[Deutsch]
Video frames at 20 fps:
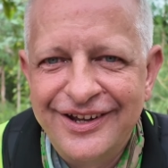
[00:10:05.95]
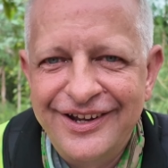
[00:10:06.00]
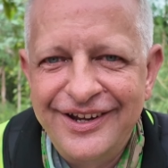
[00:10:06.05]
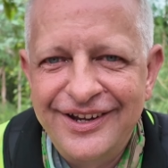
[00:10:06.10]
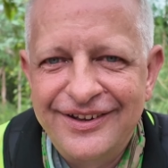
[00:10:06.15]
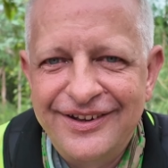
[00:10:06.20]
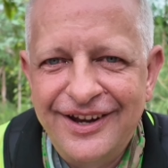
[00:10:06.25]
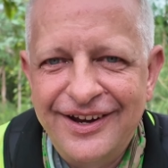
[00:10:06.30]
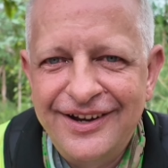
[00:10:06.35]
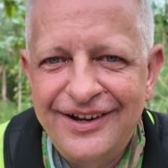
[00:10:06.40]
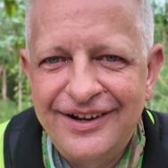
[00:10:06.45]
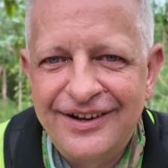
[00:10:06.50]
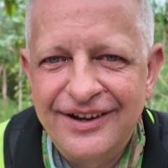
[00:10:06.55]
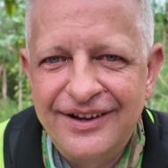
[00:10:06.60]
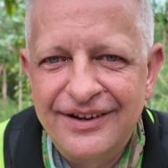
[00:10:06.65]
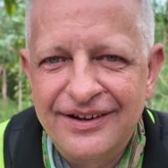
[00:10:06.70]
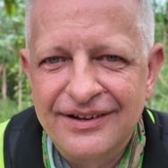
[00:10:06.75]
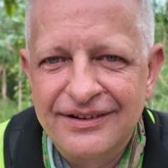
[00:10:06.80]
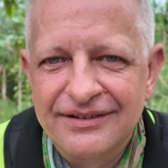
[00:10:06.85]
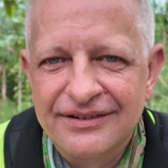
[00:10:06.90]
Ich denke,
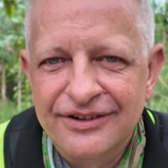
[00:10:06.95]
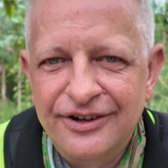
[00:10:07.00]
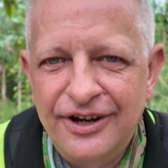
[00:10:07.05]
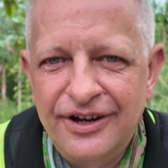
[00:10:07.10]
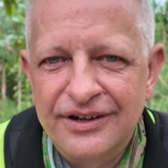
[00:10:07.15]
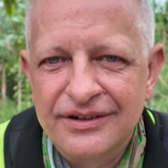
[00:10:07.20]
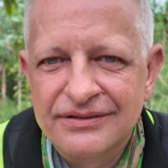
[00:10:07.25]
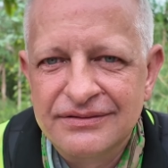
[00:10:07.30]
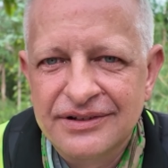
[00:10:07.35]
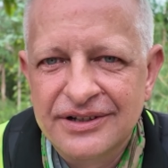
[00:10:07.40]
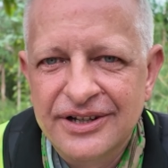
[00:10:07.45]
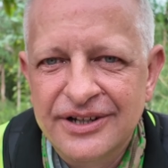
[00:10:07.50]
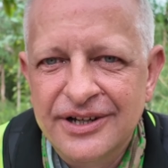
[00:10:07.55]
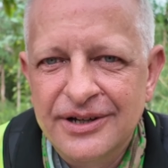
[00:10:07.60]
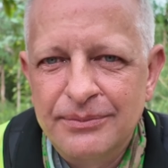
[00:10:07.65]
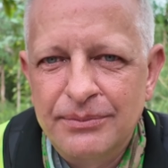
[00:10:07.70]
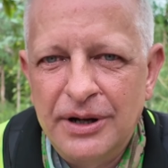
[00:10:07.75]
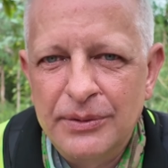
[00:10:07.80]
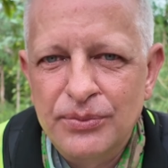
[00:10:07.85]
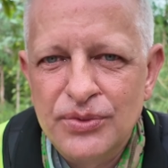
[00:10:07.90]
äh, ja,
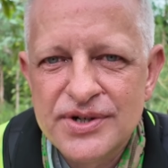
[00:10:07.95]
man